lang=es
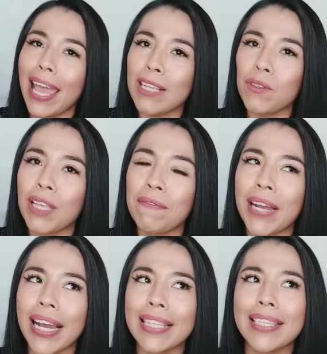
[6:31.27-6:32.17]
es una
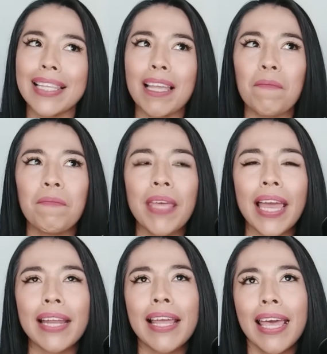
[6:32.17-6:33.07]
fragancia
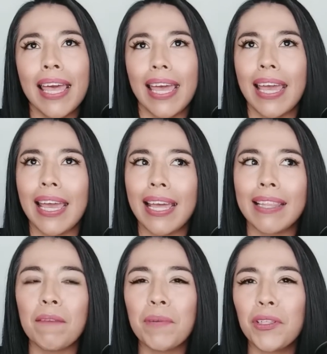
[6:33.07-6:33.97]
también eh,
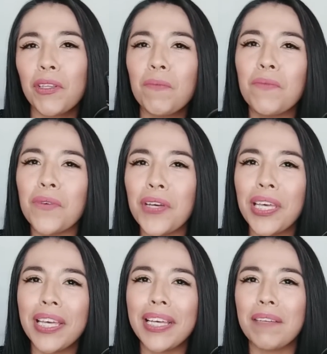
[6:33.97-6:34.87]
de pronto
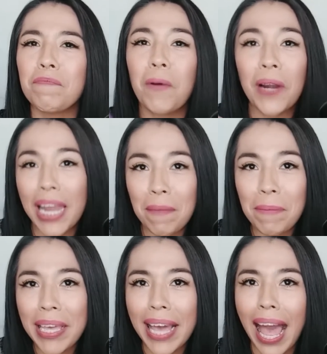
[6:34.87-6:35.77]
muy
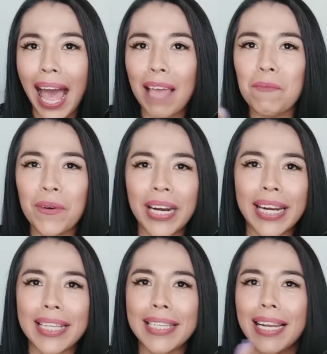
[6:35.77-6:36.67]
polémica, hay
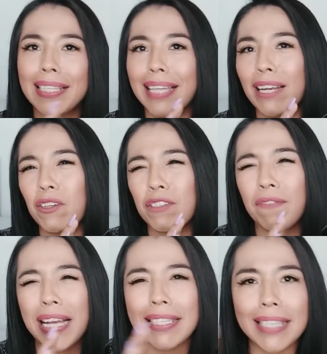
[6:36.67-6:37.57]
mujeres a las que nos
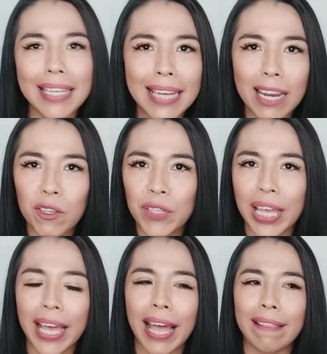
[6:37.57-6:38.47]
fascina, nos
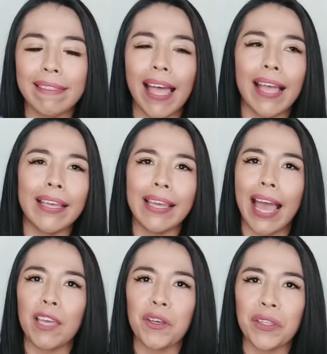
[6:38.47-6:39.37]
encanta y
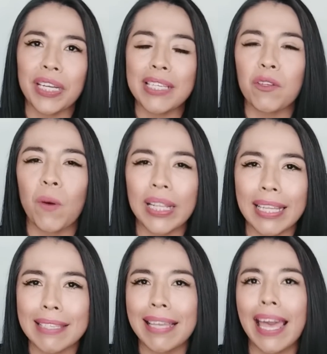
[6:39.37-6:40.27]
hay otras
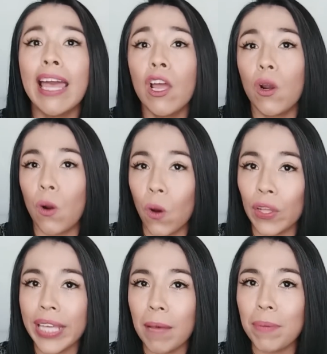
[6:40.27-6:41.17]
cuantas que lo
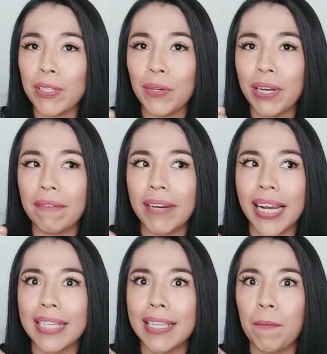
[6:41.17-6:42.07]
odian por ser una
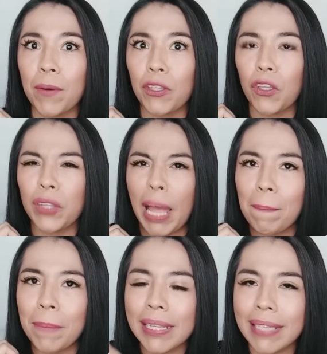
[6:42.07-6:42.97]
fragancia de pronto
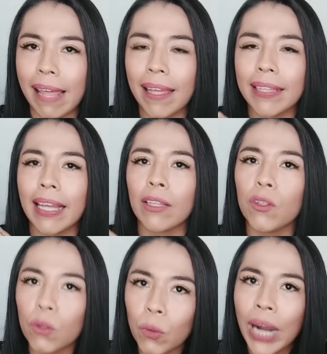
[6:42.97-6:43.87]
tan pesada y
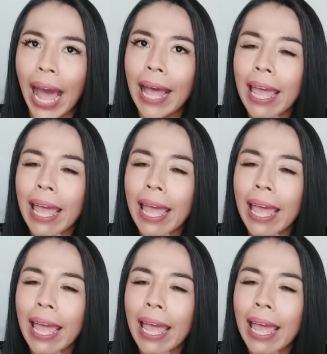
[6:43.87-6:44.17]
tan dura.